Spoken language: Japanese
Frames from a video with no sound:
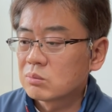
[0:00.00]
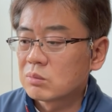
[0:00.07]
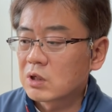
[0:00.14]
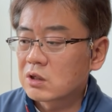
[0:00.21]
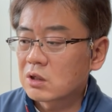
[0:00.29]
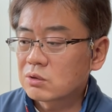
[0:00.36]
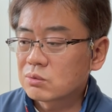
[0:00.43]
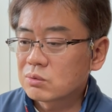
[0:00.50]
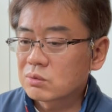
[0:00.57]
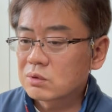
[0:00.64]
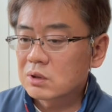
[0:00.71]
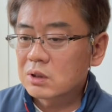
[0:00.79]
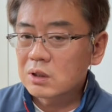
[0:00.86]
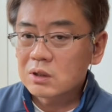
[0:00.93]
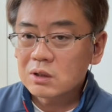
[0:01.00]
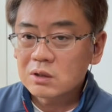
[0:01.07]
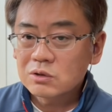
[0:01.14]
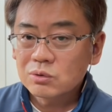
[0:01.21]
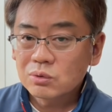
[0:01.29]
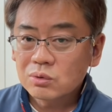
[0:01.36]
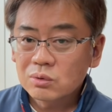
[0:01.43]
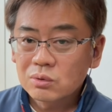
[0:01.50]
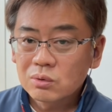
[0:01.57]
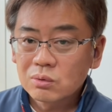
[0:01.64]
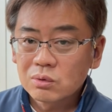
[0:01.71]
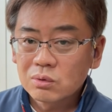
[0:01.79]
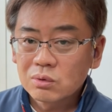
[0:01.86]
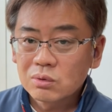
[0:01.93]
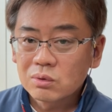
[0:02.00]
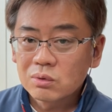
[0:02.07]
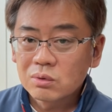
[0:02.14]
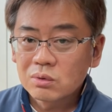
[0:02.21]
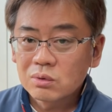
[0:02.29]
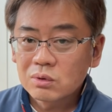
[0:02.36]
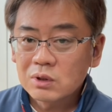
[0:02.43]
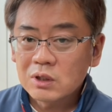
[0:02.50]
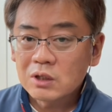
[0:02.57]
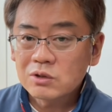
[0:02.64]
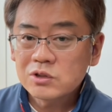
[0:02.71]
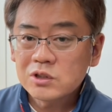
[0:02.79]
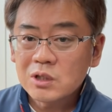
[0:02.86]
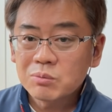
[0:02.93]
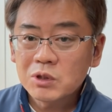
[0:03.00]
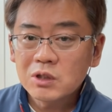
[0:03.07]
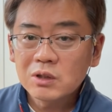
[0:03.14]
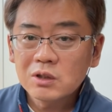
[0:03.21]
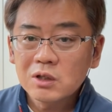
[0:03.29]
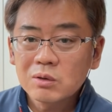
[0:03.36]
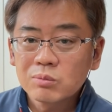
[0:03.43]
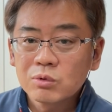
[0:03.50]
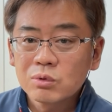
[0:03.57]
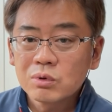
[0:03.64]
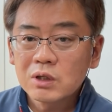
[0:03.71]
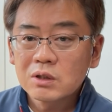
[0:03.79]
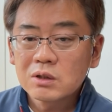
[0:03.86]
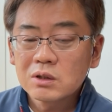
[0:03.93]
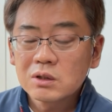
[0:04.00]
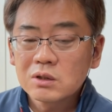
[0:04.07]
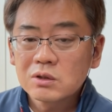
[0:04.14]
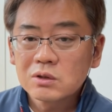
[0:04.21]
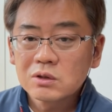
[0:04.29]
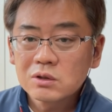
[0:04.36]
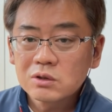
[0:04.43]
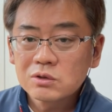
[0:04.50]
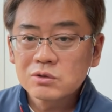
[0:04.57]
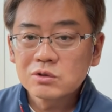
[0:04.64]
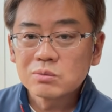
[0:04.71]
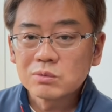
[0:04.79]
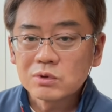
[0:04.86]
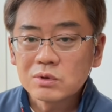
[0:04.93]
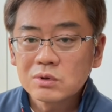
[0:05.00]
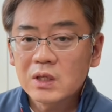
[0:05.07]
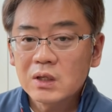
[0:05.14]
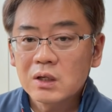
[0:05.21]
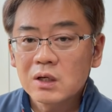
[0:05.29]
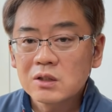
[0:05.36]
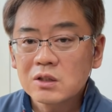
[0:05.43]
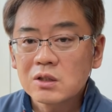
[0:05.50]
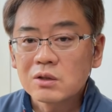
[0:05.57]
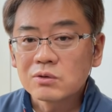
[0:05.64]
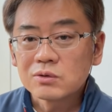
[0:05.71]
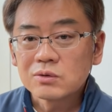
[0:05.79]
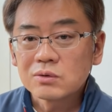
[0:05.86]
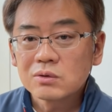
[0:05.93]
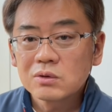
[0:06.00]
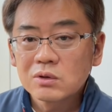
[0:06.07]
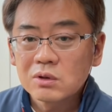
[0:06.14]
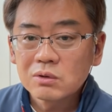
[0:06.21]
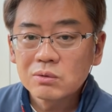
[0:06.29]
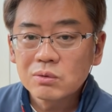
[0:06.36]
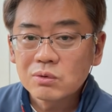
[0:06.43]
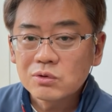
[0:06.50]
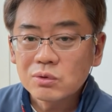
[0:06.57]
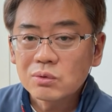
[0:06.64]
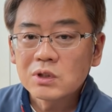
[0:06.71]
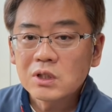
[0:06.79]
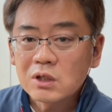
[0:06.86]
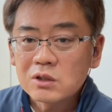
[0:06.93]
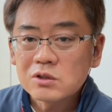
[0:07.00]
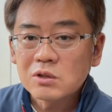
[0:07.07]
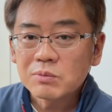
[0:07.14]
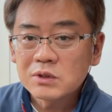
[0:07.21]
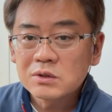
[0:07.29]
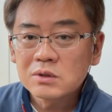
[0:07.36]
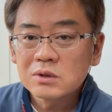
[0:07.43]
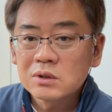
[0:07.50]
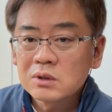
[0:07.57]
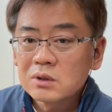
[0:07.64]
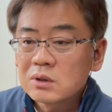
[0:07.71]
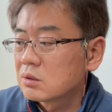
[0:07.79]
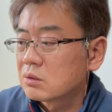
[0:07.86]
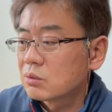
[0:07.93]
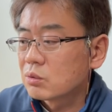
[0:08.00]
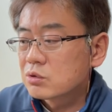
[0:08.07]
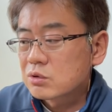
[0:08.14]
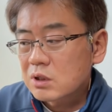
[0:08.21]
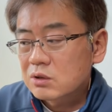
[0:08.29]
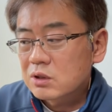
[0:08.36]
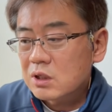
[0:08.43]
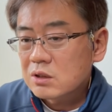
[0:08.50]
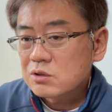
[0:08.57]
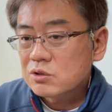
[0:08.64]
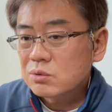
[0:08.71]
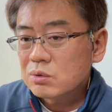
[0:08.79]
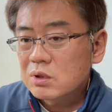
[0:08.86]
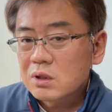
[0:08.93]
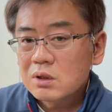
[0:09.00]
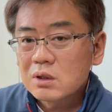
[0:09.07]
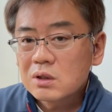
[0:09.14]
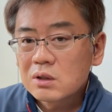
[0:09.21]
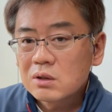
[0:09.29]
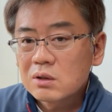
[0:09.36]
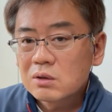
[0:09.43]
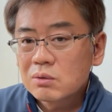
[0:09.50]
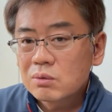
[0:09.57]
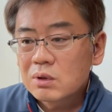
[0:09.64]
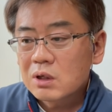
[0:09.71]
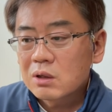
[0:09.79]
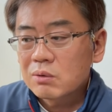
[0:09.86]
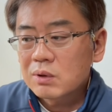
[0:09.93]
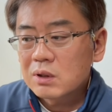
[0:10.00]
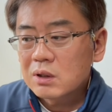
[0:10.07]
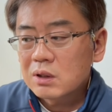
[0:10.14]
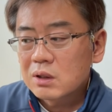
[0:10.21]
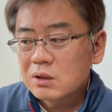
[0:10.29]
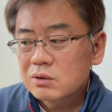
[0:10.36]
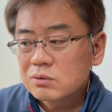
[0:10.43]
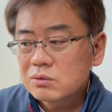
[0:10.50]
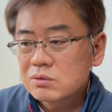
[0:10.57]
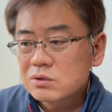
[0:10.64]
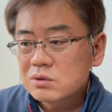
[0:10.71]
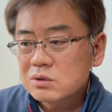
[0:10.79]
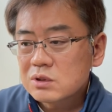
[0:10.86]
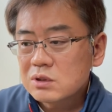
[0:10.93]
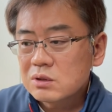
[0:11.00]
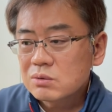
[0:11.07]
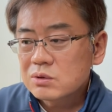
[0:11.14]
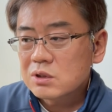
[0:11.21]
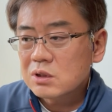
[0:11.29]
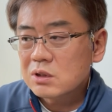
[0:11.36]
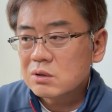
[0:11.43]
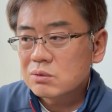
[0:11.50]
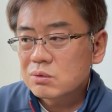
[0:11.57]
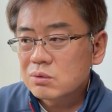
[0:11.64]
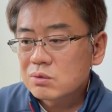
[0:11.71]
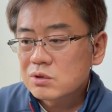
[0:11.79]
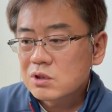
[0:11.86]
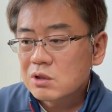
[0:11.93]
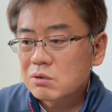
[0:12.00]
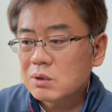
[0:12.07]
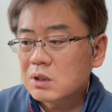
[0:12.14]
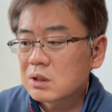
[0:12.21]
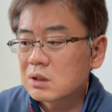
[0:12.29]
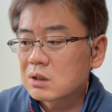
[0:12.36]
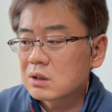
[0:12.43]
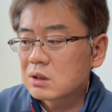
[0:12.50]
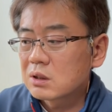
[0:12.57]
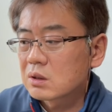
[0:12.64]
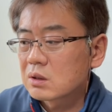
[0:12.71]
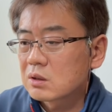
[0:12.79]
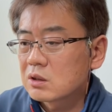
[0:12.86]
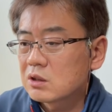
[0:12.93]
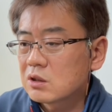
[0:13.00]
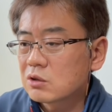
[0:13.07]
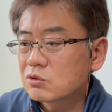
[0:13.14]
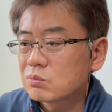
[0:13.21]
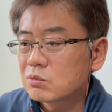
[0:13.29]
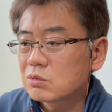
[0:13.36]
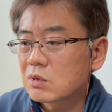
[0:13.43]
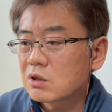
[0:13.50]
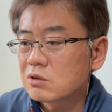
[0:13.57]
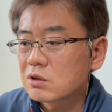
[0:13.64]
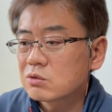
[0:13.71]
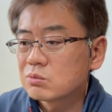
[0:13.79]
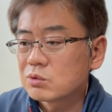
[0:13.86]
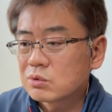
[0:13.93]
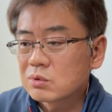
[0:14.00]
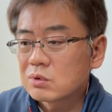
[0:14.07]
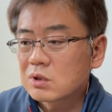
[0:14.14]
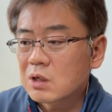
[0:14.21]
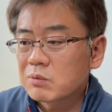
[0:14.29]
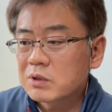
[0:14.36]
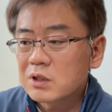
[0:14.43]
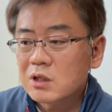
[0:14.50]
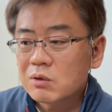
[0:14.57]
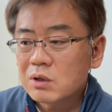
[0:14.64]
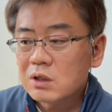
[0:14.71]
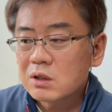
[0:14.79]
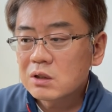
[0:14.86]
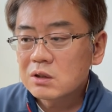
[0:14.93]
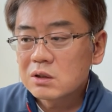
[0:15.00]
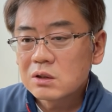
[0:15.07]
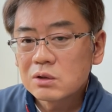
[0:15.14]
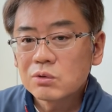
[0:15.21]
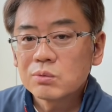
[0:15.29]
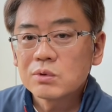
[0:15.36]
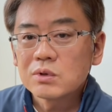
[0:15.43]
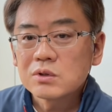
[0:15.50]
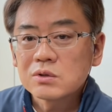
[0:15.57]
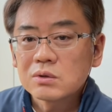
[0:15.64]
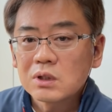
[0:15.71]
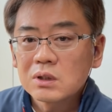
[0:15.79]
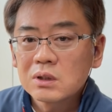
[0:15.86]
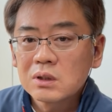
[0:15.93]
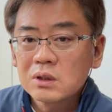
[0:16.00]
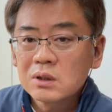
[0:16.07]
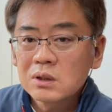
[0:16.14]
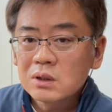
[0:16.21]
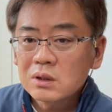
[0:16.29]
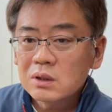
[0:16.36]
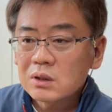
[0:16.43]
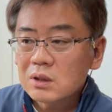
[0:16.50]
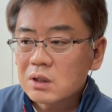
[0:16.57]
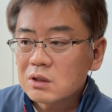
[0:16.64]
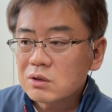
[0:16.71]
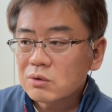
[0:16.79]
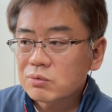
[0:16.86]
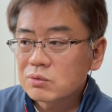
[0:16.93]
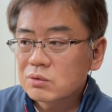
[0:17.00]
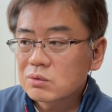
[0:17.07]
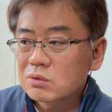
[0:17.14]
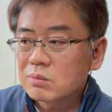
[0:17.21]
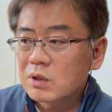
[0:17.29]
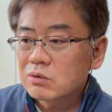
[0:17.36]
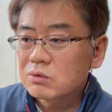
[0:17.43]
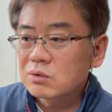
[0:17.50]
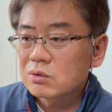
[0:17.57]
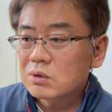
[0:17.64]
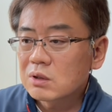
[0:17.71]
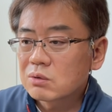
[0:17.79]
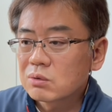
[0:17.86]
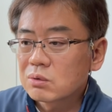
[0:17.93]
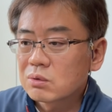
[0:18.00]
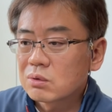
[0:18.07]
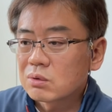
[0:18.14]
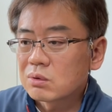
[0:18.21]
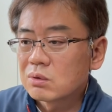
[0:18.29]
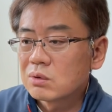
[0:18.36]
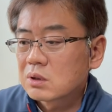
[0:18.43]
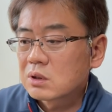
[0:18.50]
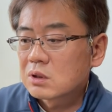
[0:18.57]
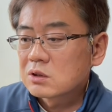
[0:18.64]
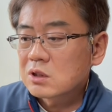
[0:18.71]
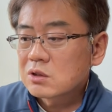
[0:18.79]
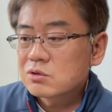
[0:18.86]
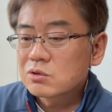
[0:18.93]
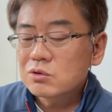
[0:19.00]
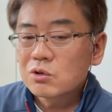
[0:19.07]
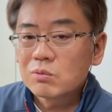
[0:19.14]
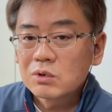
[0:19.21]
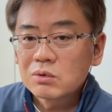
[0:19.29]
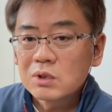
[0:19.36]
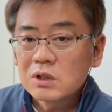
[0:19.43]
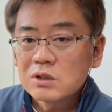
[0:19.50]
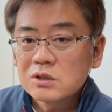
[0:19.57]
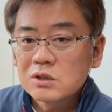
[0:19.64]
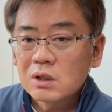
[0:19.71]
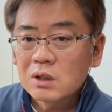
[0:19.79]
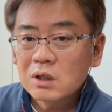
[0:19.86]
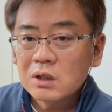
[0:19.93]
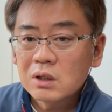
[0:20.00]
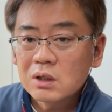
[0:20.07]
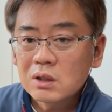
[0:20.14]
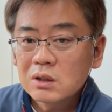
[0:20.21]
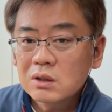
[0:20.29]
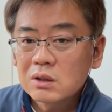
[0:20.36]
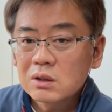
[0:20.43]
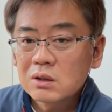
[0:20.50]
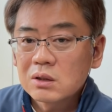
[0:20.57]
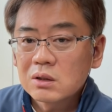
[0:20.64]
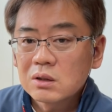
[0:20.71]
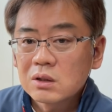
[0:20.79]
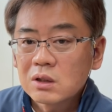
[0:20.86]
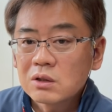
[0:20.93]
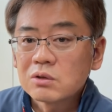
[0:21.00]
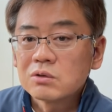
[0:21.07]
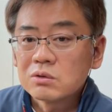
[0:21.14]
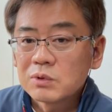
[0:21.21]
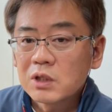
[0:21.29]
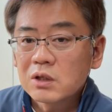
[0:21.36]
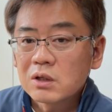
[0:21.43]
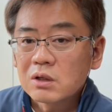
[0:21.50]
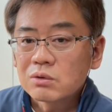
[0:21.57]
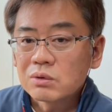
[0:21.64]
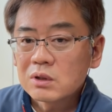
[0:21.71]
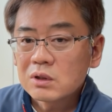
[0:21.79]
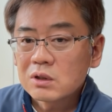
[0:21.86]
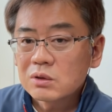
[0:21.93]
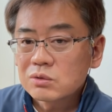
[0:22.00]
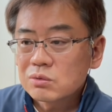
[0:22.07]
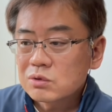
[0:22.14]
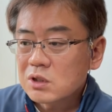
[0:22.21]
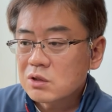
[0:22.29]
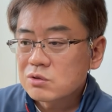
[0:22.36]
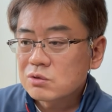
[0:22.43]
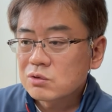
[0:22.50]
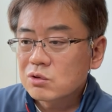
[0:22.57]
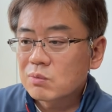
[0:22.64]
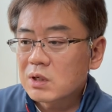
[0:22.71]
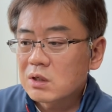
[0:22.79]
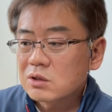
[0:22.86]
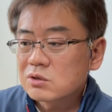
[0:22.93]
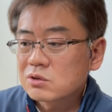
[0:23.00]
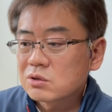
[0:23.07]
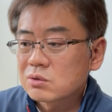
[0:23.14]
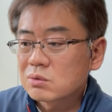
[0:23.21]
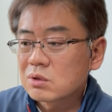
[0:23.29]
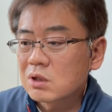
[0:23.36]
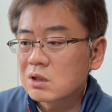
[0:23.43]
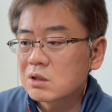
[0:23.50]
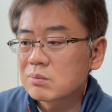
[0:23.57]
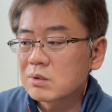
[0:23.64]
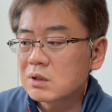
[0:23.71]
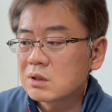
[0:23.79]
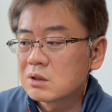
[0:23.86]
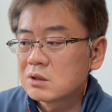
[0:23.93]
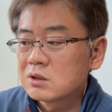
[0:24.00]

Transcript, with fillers: まあ、キャノンからちょっと隠し玉的な望遠ズームが出てくるっていうのをちょっと期待してます。おそらく単焦点とかは写りの性能としてはEF も RF もあまり変わらないと思うんですよね。ただ RF のマウントだと30コマの連射ができるみたいなのでその30コマが必要であれば、